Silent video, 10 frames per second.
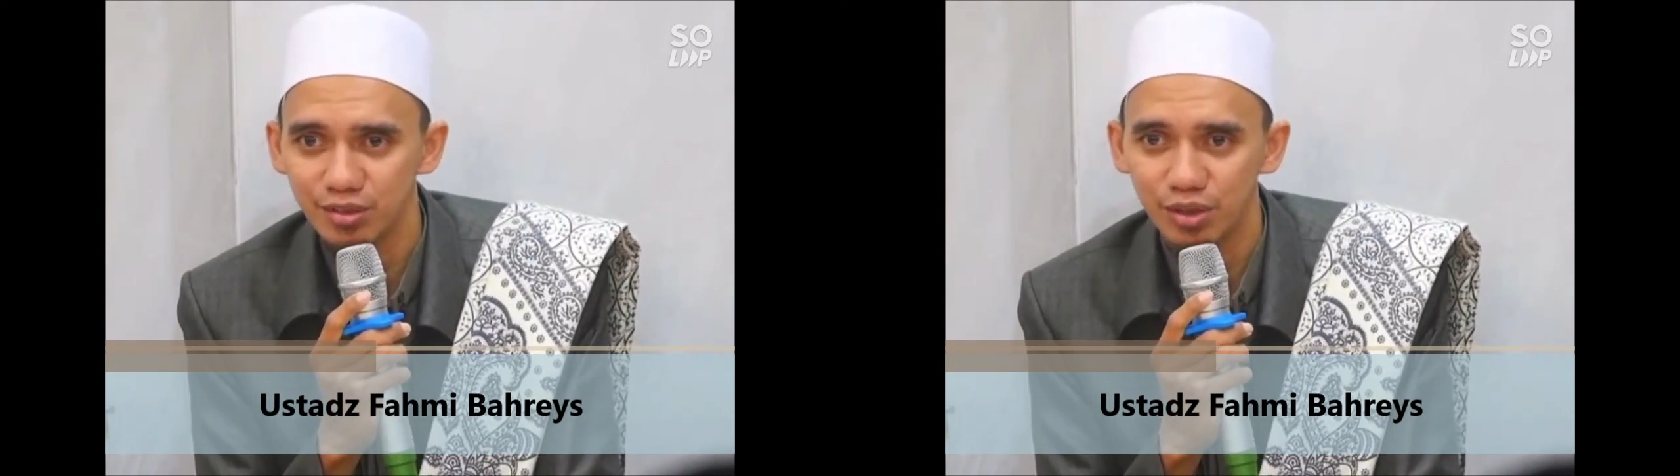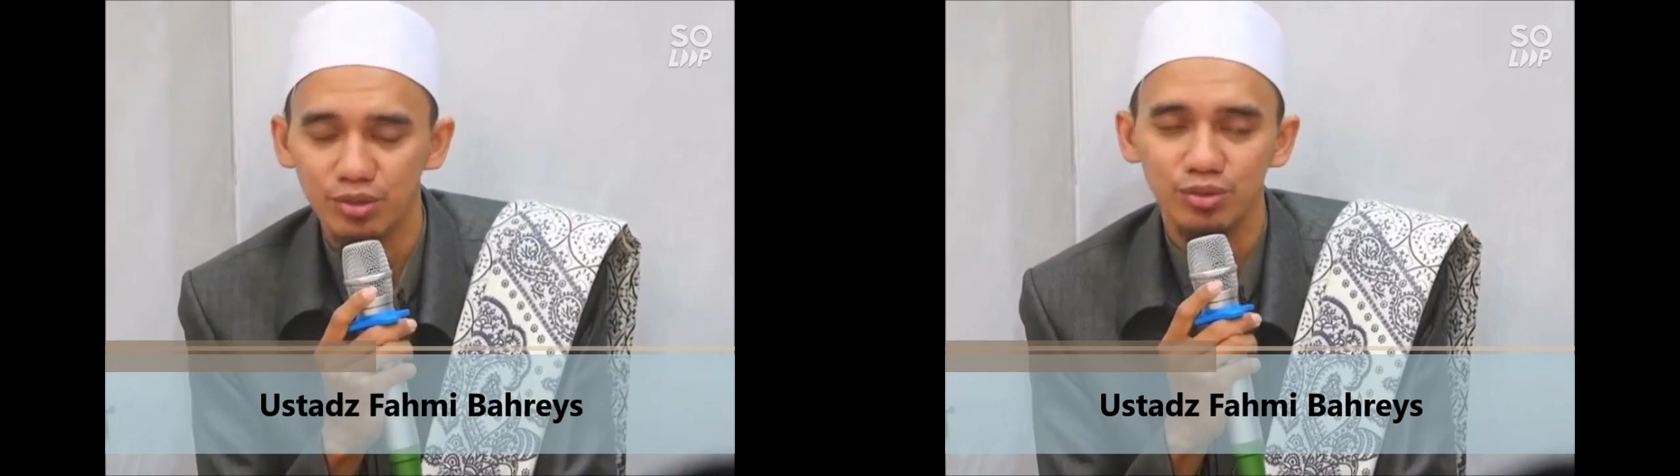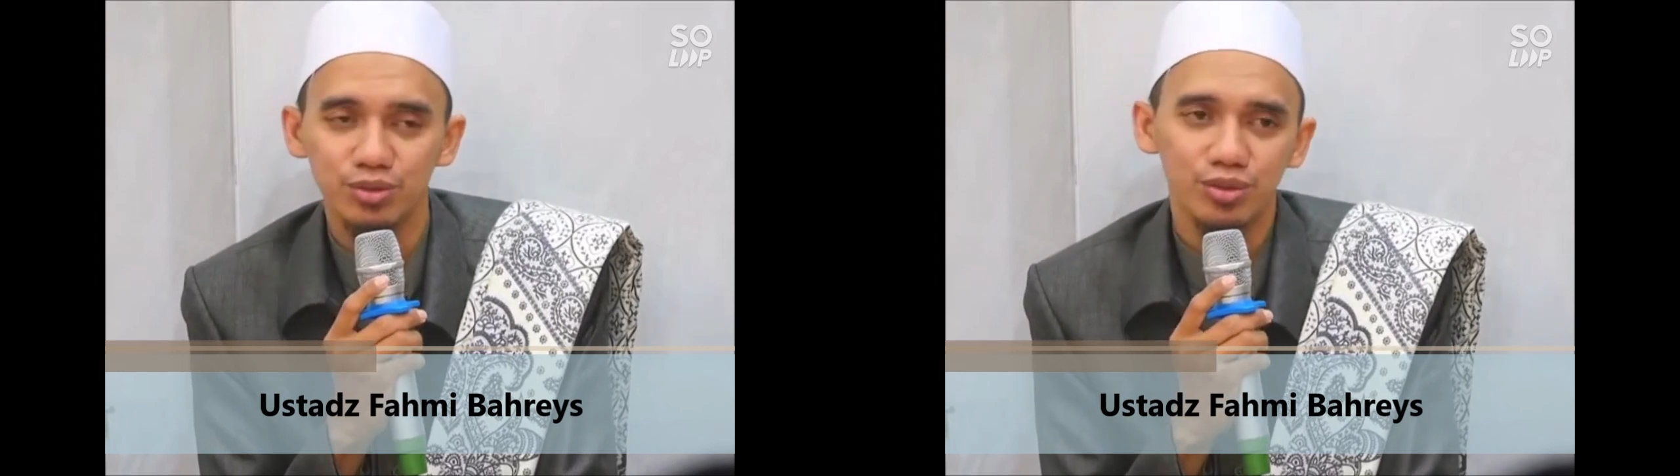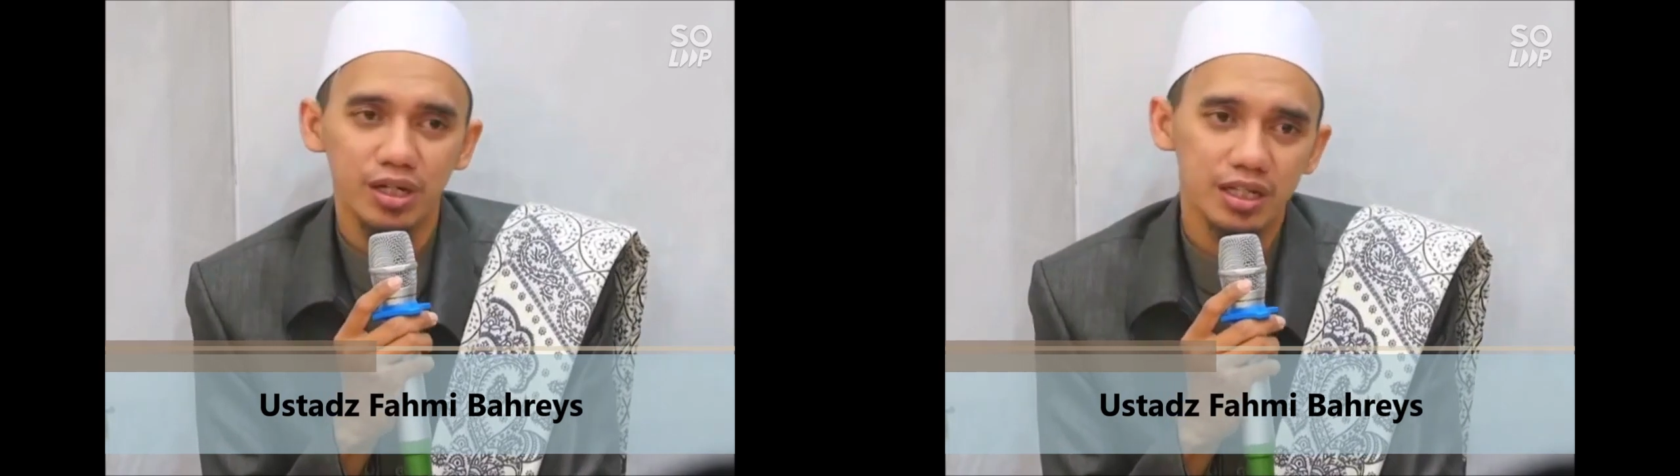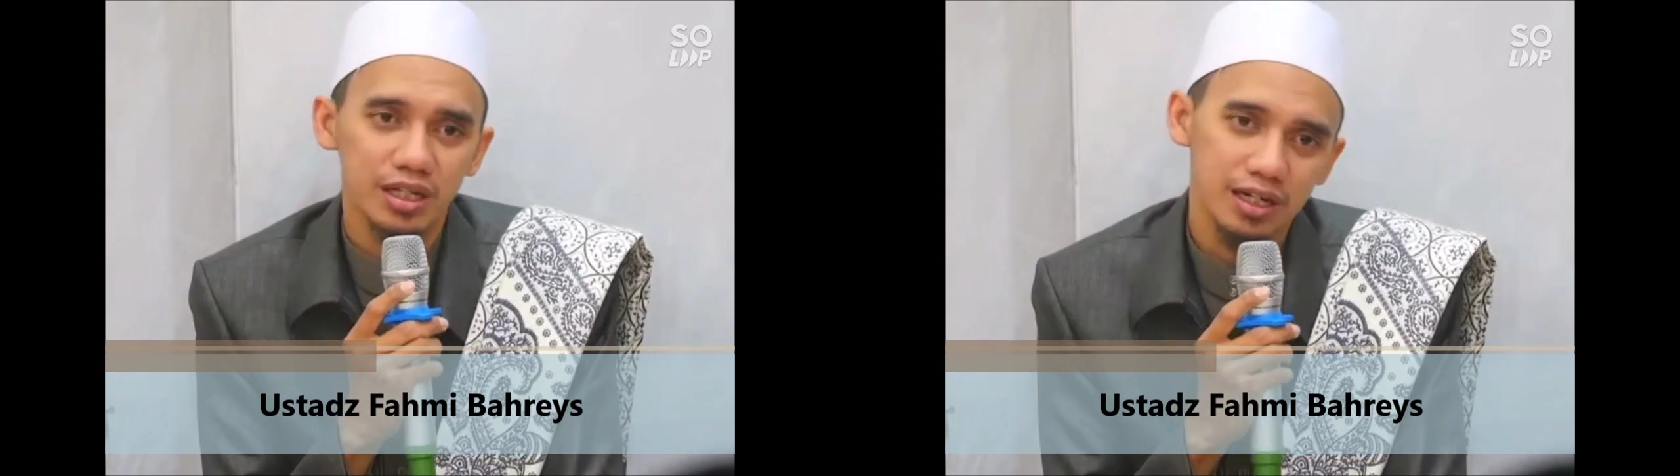waduh surat
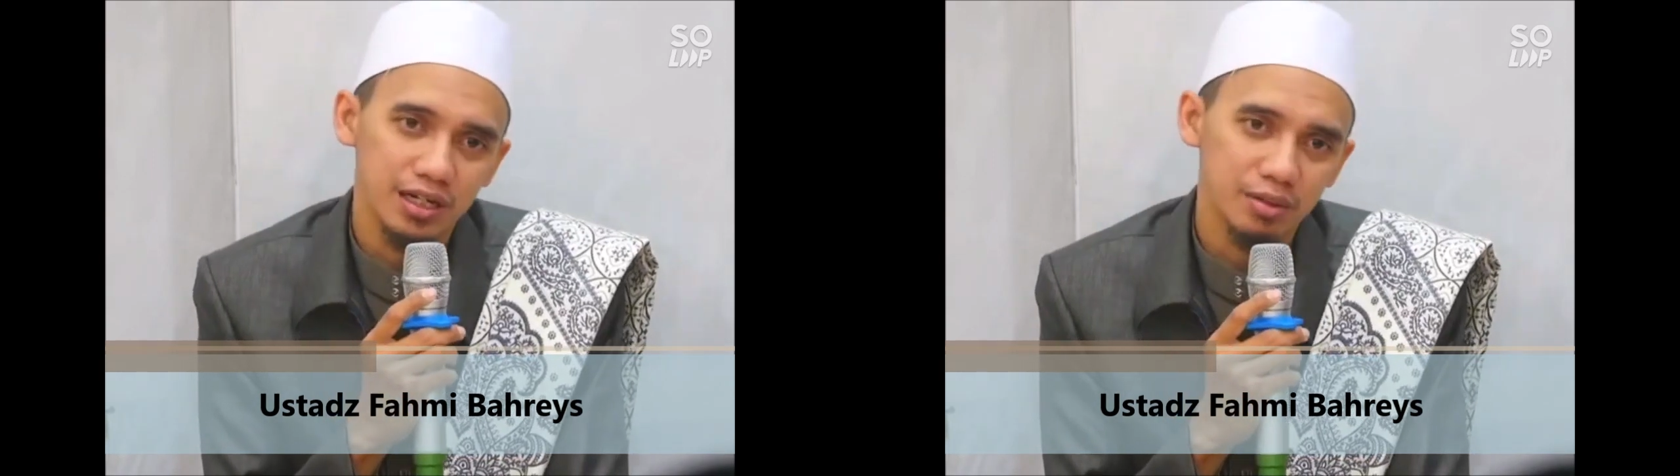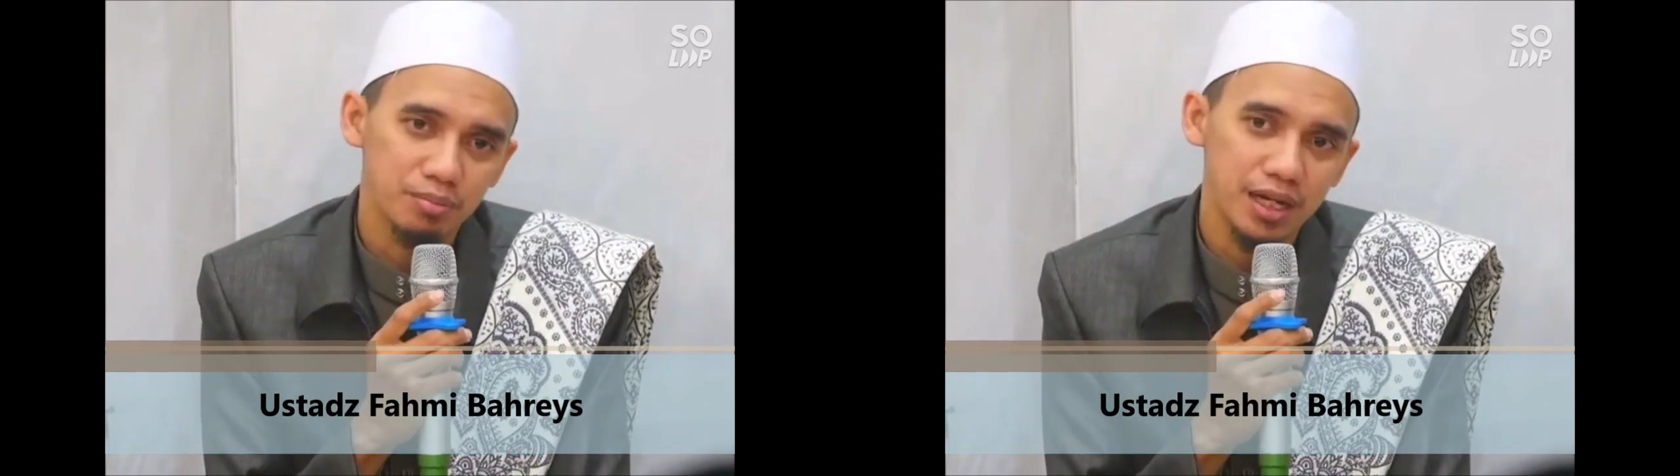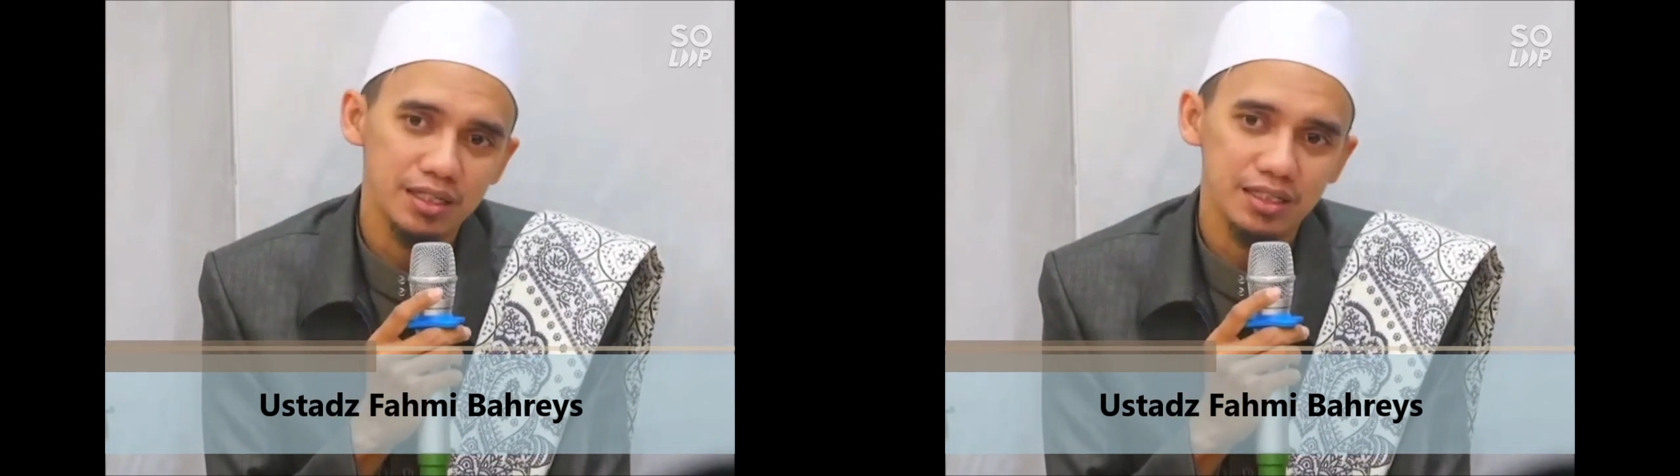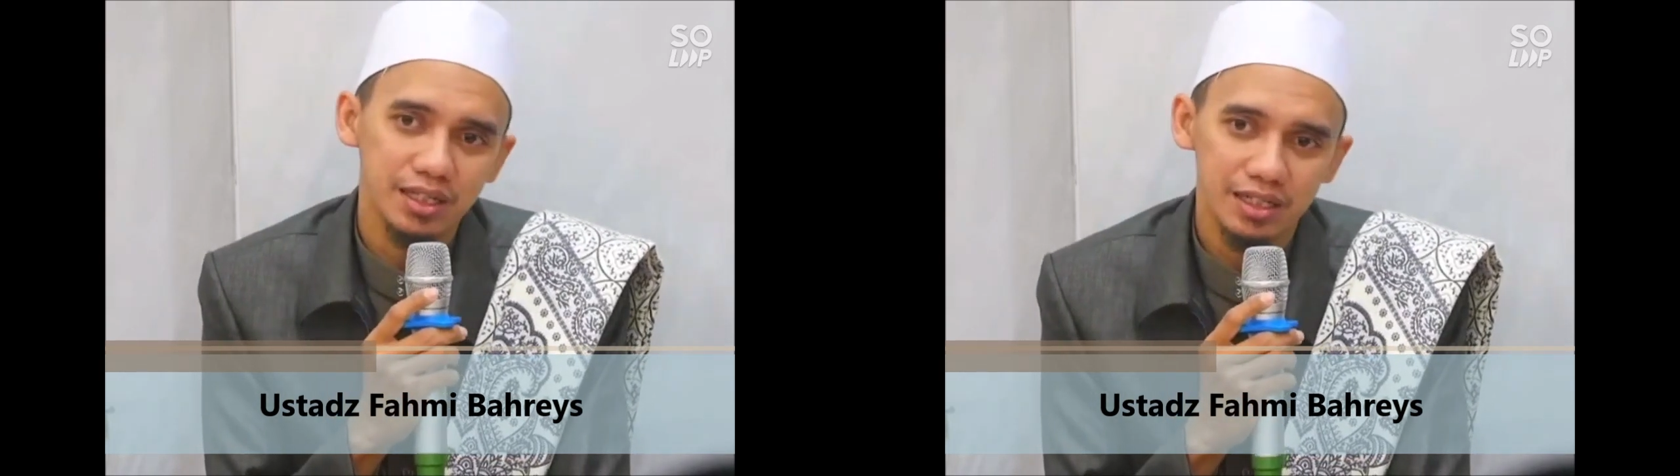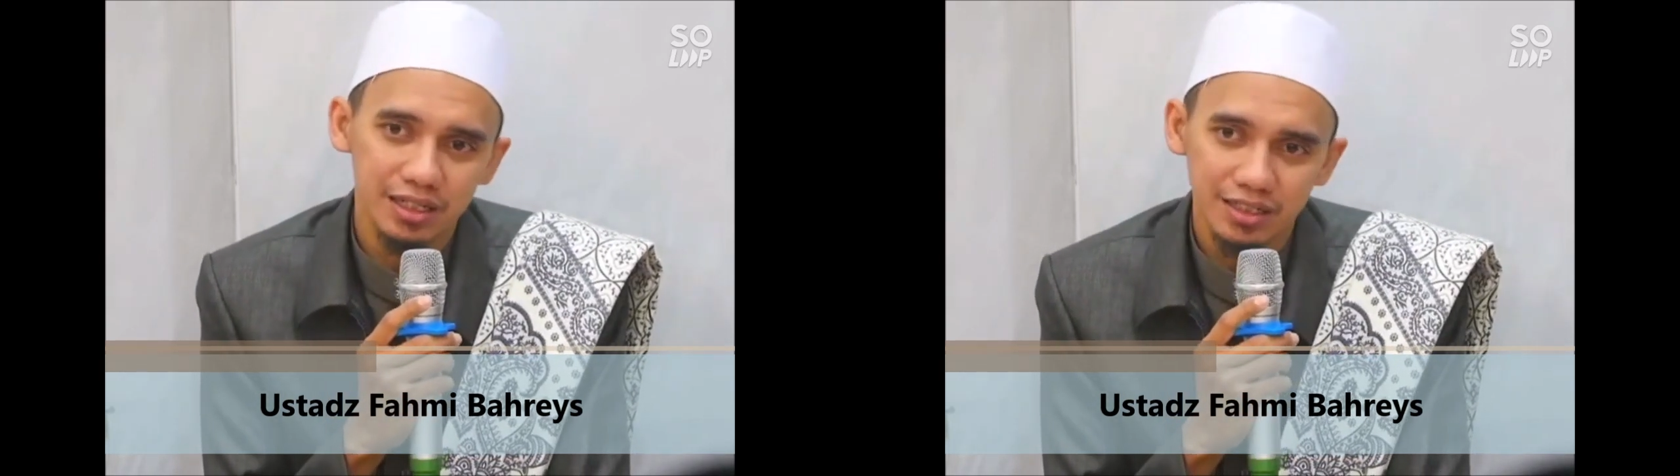Al-A'la
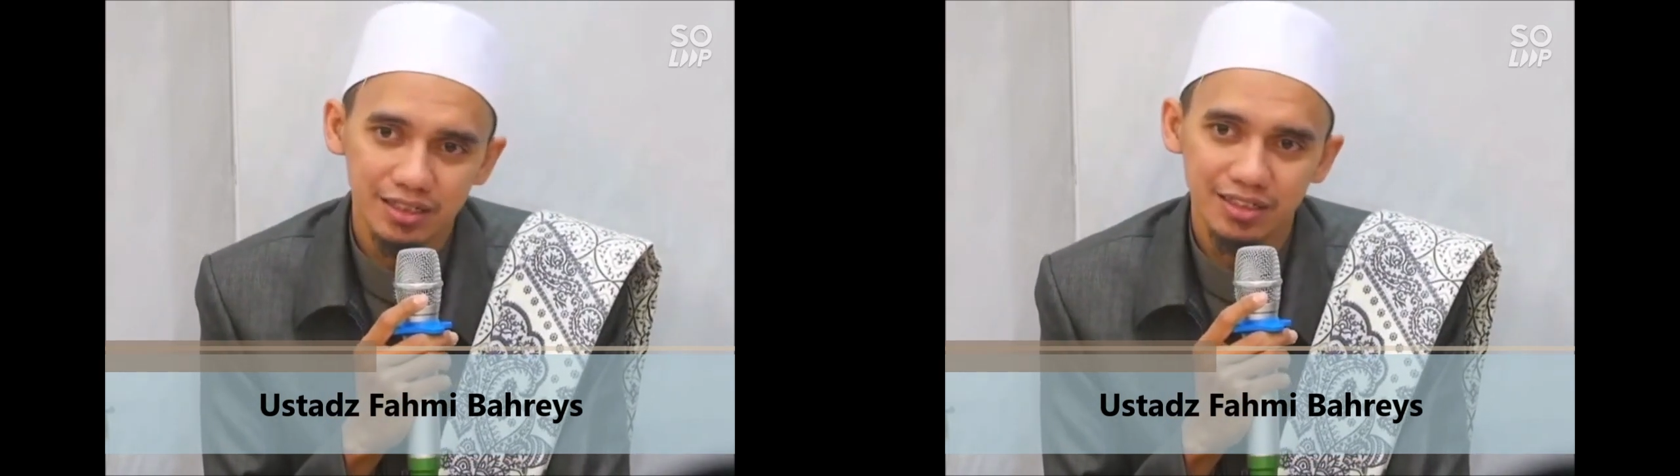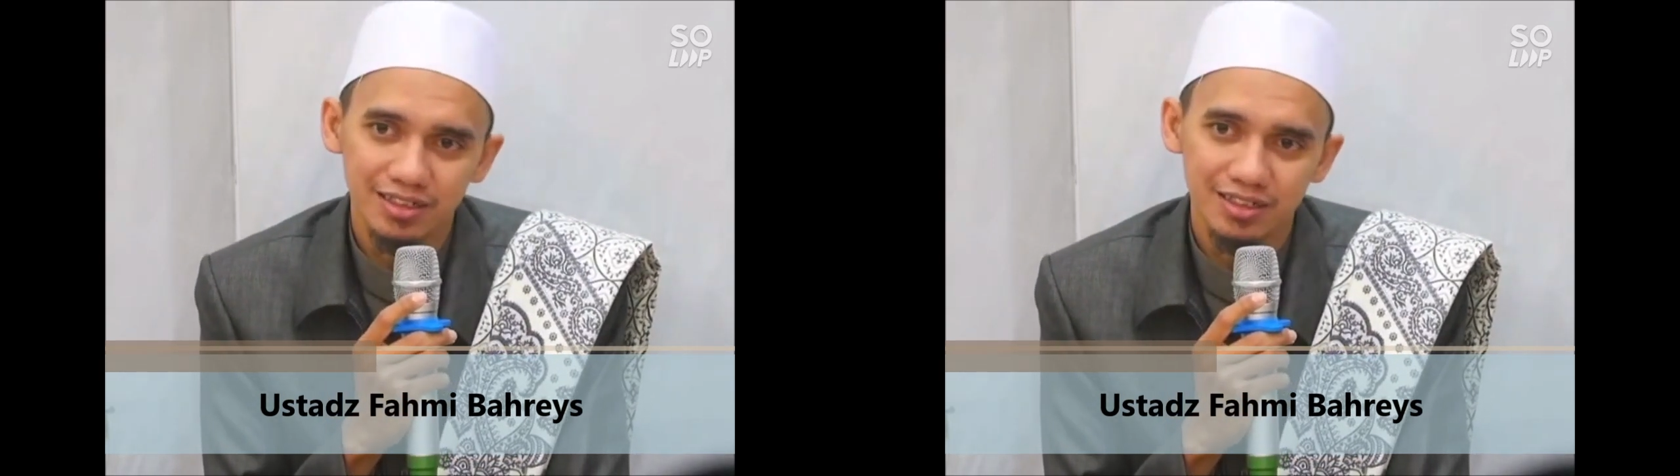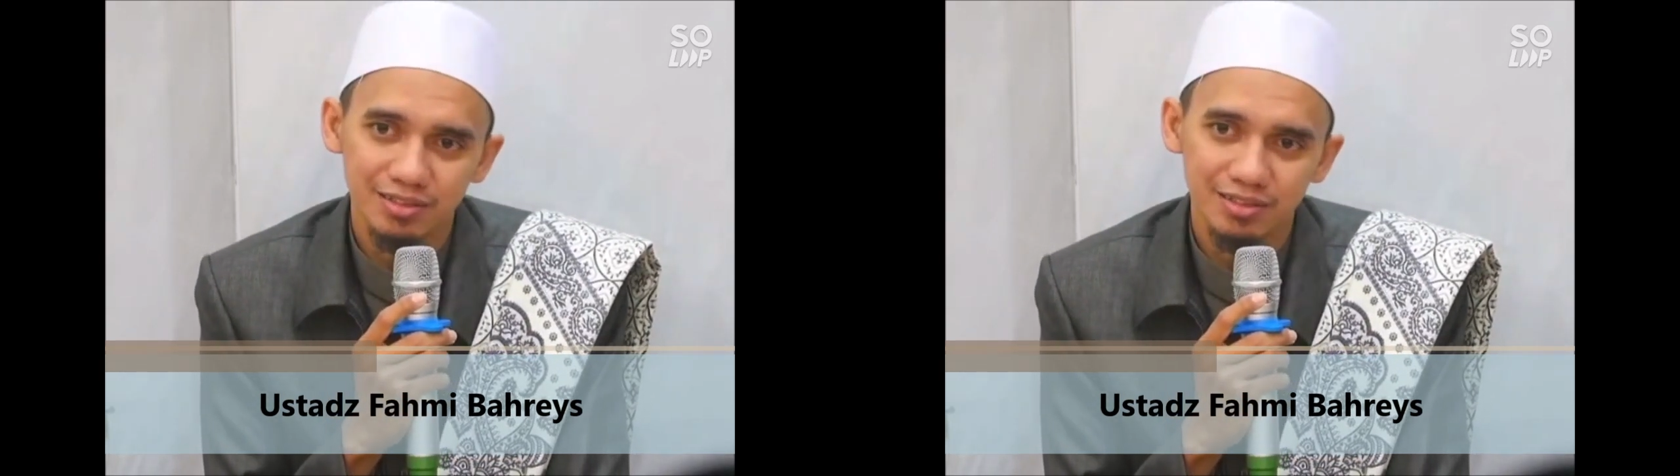panjang lagi ini.